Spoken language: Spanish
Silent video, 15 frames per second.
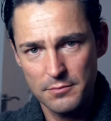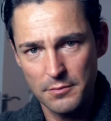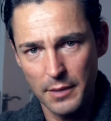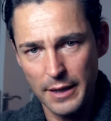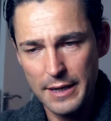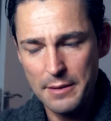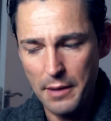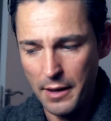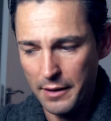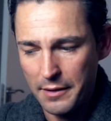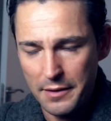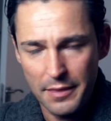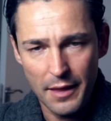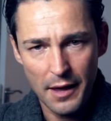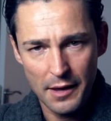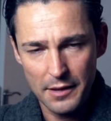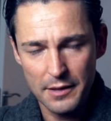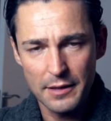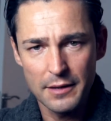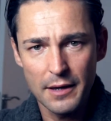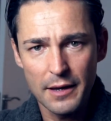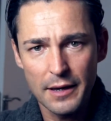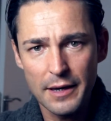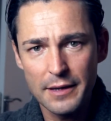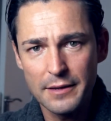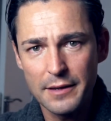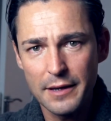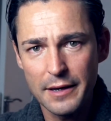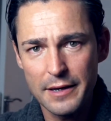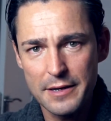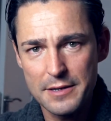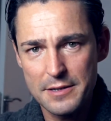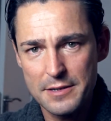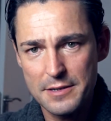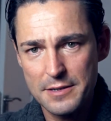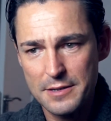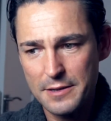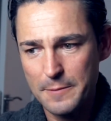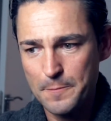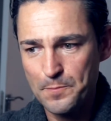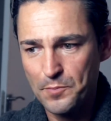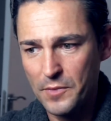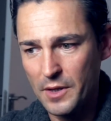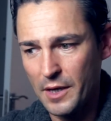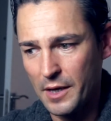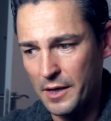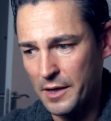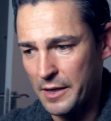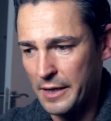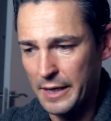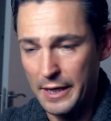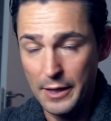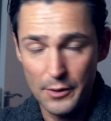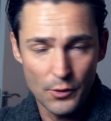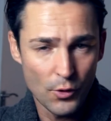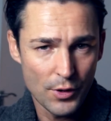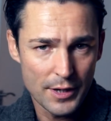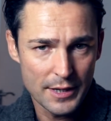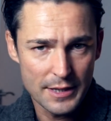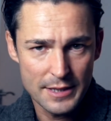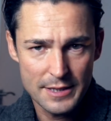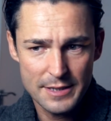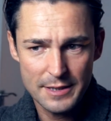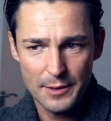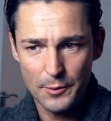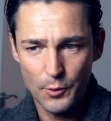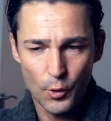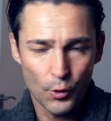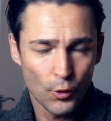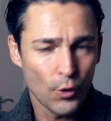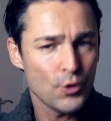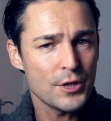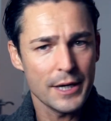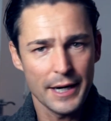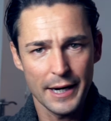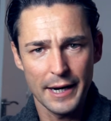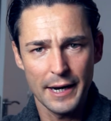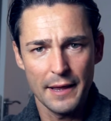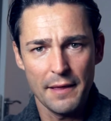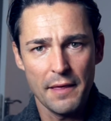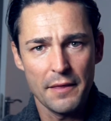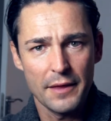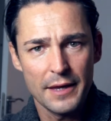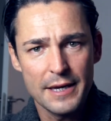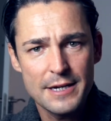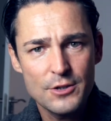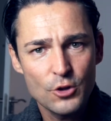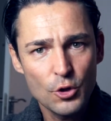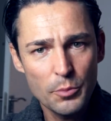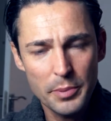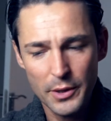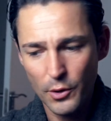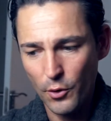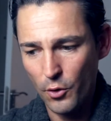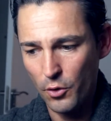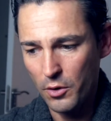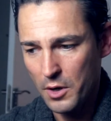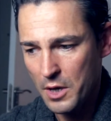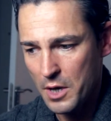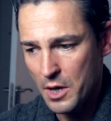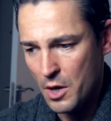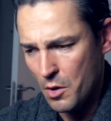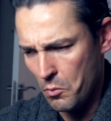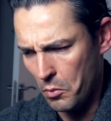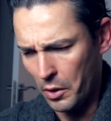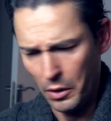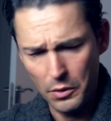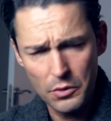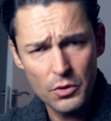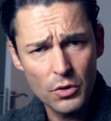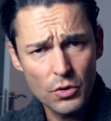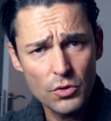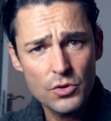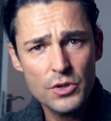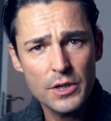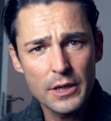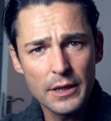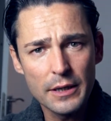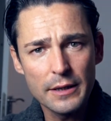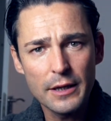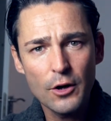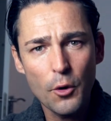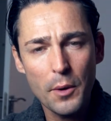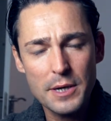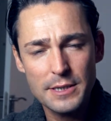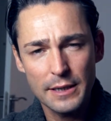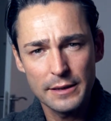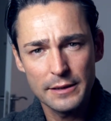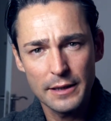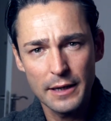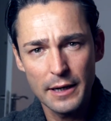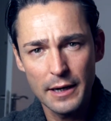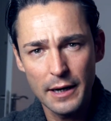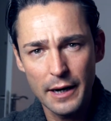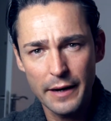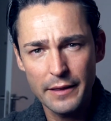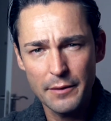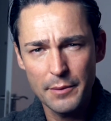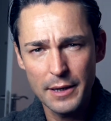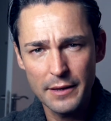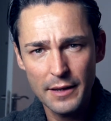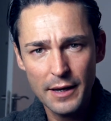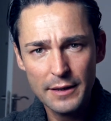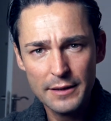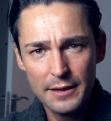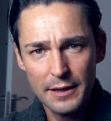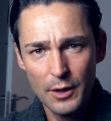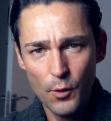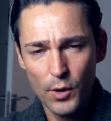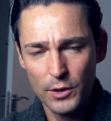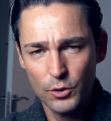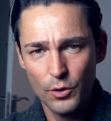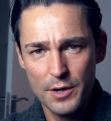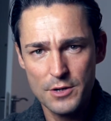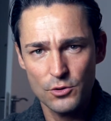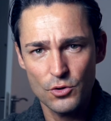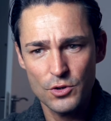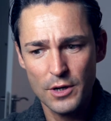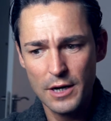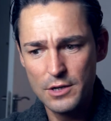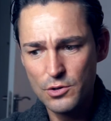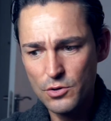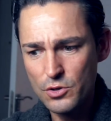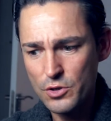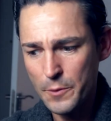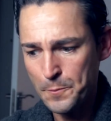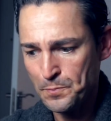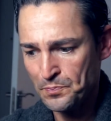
¿vale? Eh, quizá hay, gente que es. que, no es. No, se cree nada de esto, pero bueno, yo sí tengo bastante credibilidad en cuanto a estos casos.